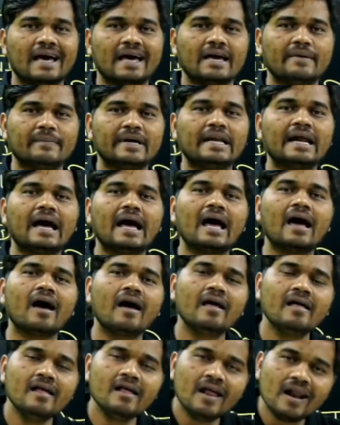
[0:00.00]
है मेरा
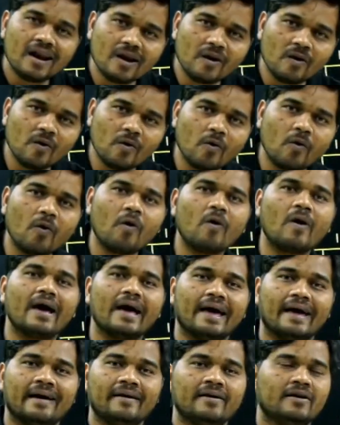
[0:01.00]
लो
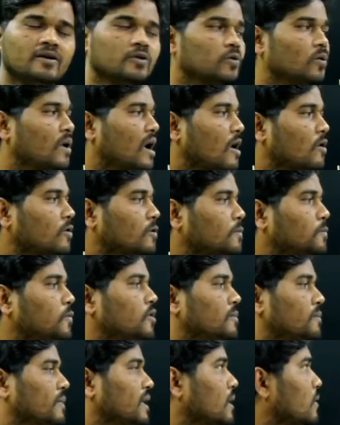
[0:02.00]
है तो
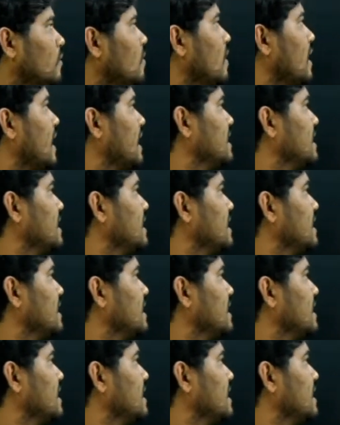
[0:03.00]
आउटपुट मेरे को हाई